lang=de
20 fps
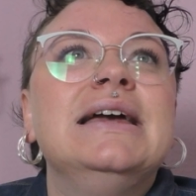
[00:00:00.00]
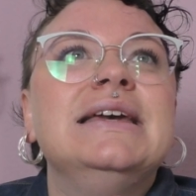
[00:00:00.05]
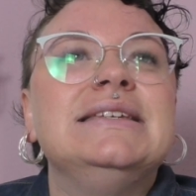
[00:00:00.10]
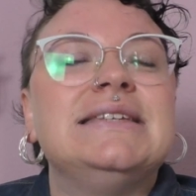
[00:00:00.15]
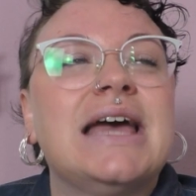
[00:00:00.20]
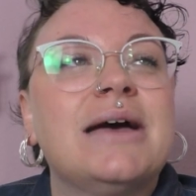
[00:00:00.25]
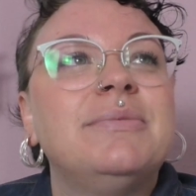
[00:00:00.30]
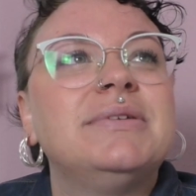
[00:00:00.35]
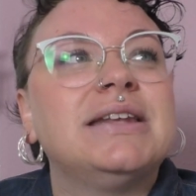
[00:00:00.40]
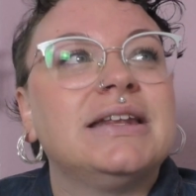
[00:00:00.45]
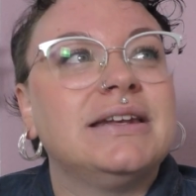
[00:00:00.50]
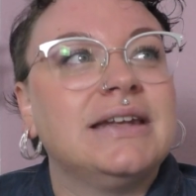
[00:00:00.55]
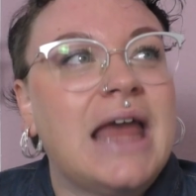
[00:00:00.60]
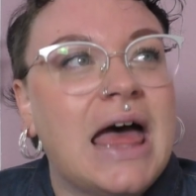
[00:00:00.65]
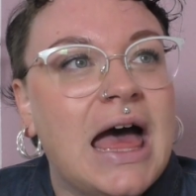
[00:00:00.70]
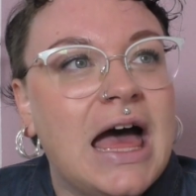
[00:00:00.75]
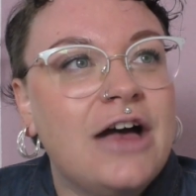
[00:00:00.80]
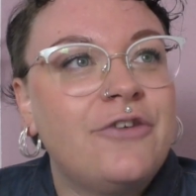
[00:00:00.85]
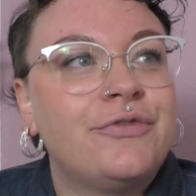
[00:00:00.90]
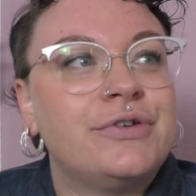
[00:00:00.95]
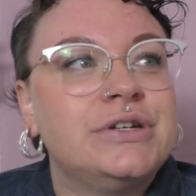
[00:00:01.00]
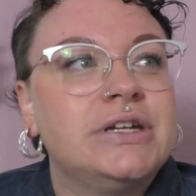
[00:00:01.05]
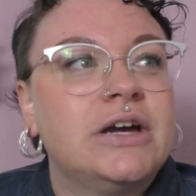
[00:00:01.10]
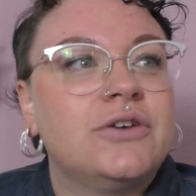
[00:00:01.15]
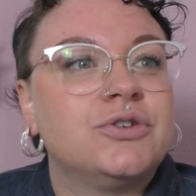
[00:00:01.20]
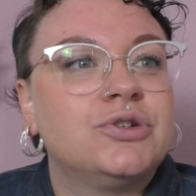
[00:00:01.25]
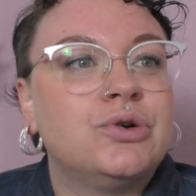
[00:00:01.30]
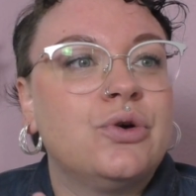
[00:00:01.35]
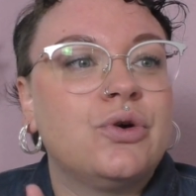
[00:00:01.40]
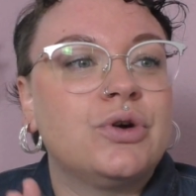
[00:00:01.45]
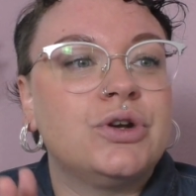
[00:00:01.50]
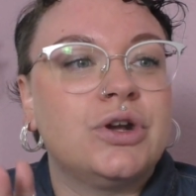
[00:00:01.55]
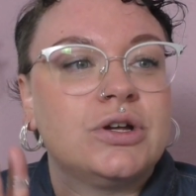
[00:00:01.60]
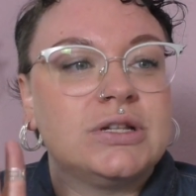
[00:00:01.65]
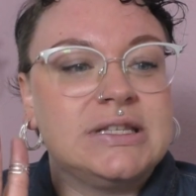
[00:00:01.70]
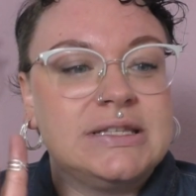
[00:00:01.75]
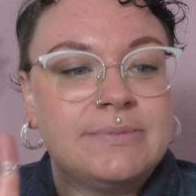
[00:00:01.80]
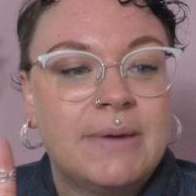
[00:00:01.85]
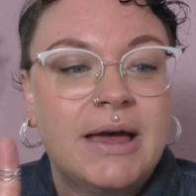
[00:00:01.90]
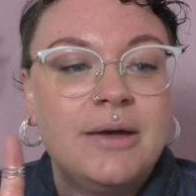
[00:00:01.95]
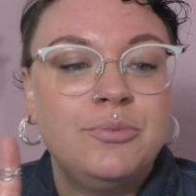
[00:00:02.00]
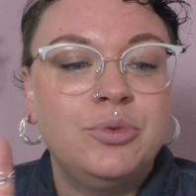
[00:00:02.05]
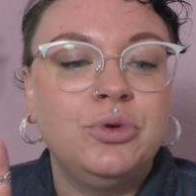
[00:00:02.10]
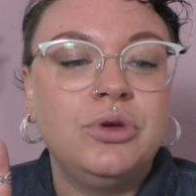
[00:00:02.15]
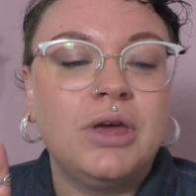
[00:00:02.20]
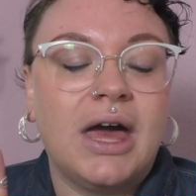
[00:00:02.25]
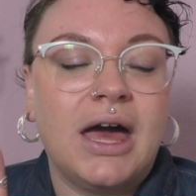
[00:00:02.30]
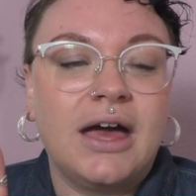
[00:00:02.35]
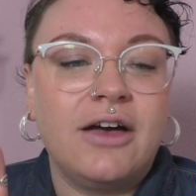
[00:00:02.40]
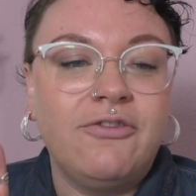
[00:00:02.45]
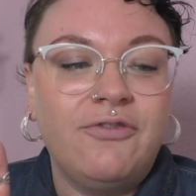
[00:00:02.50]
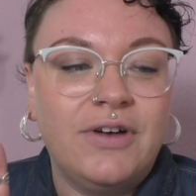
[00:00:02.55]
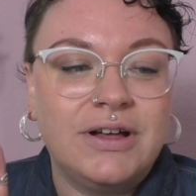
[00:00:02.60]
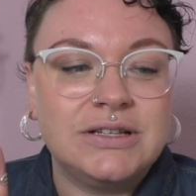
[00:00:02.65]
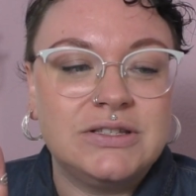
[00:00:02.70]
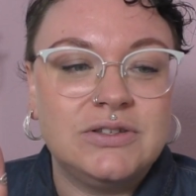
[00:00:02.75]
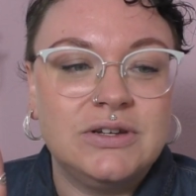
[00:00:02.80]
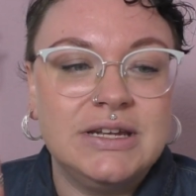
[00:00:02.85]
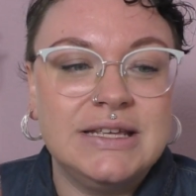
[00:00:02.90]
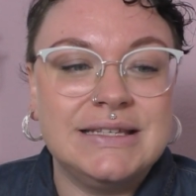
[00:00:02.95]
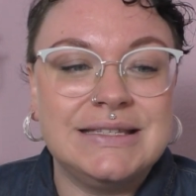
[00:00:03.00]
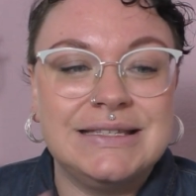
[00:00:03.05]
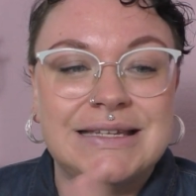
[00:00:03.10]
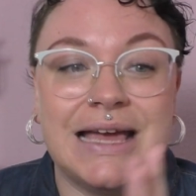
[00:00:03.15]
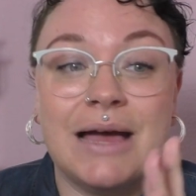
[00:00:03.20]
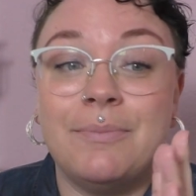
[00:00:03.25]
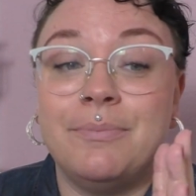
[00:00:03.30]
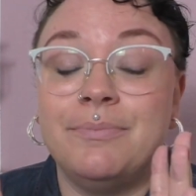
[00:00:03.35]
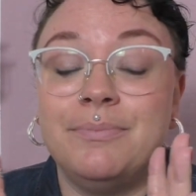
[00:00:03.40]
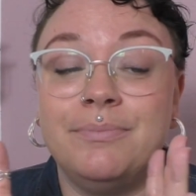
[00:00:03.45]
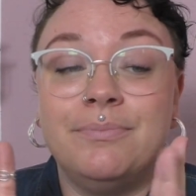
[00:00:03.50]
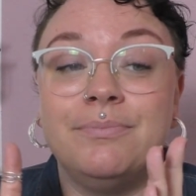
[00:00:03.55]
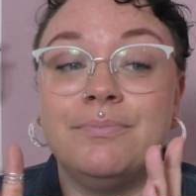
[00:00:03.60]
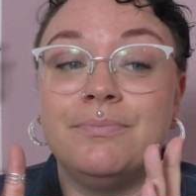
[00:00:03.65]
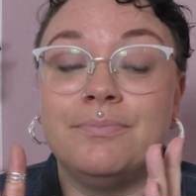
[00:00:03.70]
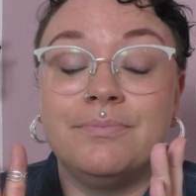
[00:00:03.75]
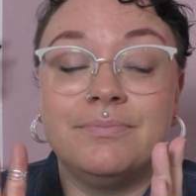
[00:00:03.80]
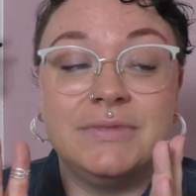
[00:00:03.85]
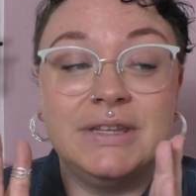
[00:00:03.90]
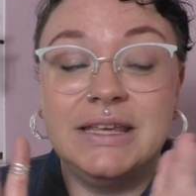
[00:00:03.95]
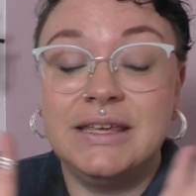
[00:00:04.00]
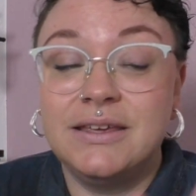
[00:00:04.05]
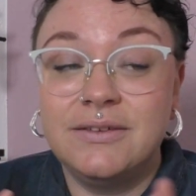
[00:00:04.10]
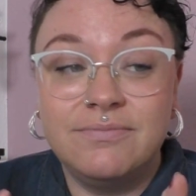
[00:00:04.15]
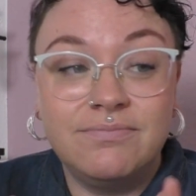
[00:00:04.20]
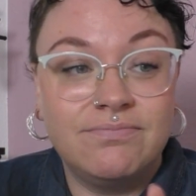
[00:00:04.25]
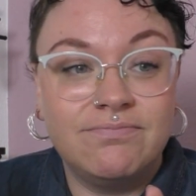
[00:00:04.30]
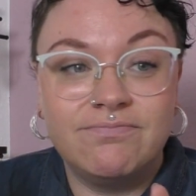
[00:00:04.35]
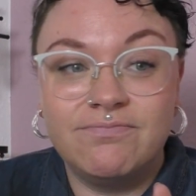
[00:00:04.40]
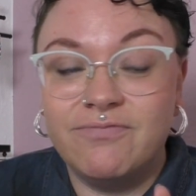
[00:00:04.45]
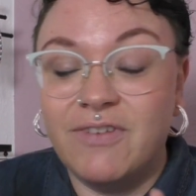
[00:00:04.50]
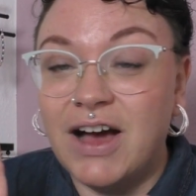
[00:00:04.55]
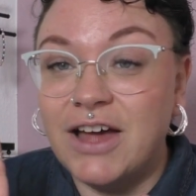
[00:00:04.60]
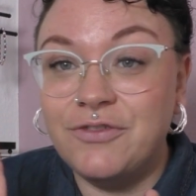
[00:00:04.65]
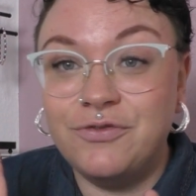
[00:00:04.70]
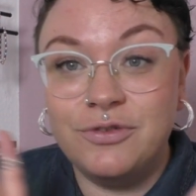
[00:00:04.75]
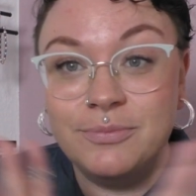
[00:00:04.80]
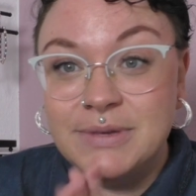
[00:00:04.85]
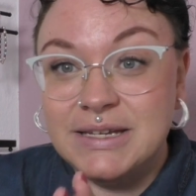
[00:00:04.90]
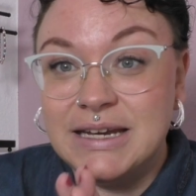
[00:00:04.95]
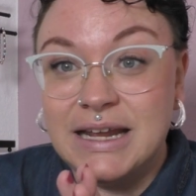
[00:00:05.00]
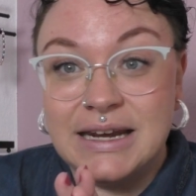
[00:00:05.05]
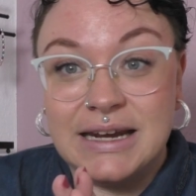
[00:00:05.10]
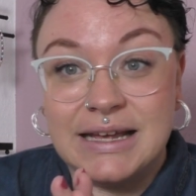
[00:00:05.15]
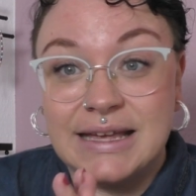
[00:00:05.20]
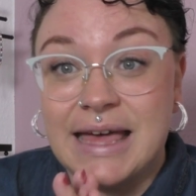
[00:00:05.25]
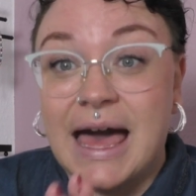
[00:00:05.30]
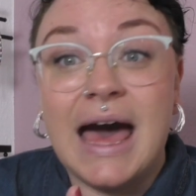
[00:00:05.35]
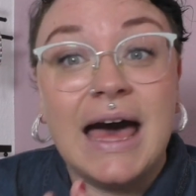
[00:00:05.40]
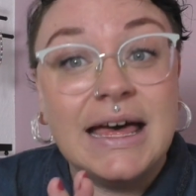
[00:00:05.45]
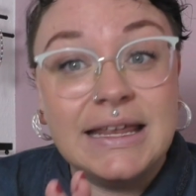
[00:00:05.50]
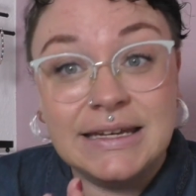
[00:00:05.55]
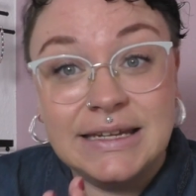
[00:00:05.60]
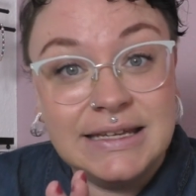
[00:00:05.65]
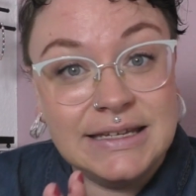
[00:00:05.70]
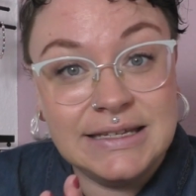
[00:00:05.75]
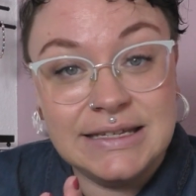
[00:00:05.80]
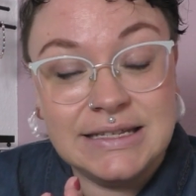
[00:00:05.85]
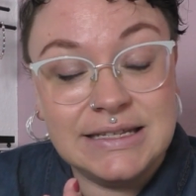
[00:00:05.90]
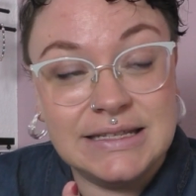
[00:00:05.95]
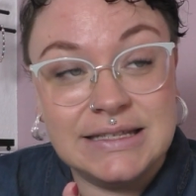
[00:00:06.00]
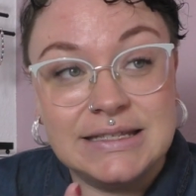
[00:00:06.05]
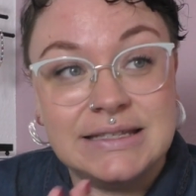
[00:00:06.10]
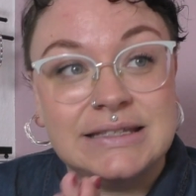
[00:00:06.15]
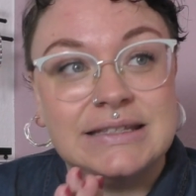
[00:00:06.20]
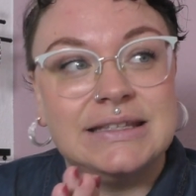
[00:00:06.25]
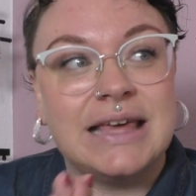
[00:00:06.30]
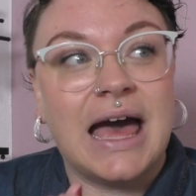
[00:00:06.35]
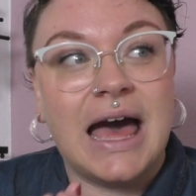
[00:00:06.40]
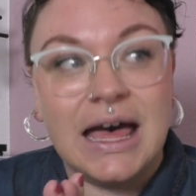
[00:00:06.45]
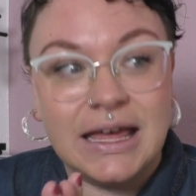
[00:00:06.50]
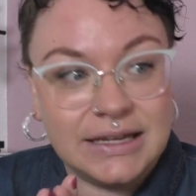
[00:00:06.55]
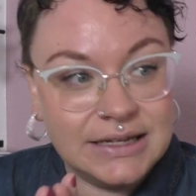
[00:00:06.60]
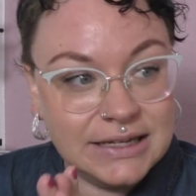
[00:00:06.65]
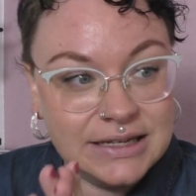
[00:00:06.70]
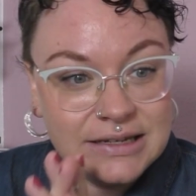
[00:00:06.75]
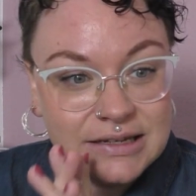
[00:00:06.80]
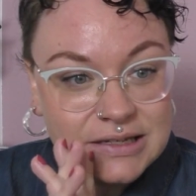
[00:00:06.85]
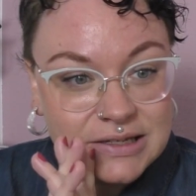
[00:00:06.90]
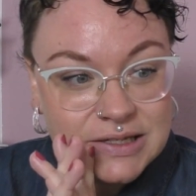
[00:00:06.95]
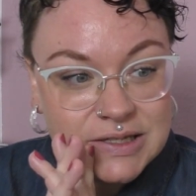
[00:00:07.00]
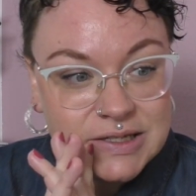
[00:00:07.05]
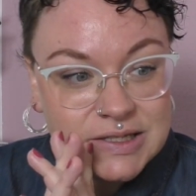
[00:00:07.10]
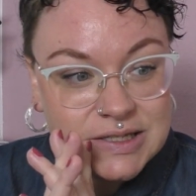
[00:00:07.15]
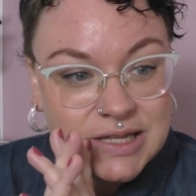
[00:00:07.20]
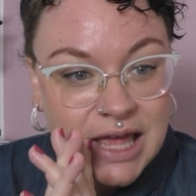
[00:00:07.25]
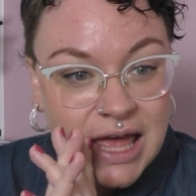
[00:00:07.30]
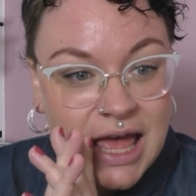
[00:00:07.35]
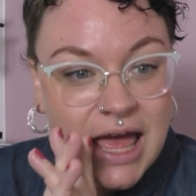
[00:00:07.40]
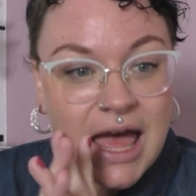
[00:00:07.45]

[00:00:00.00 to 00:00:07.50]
Ich habe danach von der Autorin noch zwei Bücher angefangen zu lesen, die haben, die waren für mich leider gar nichts, gar nichts.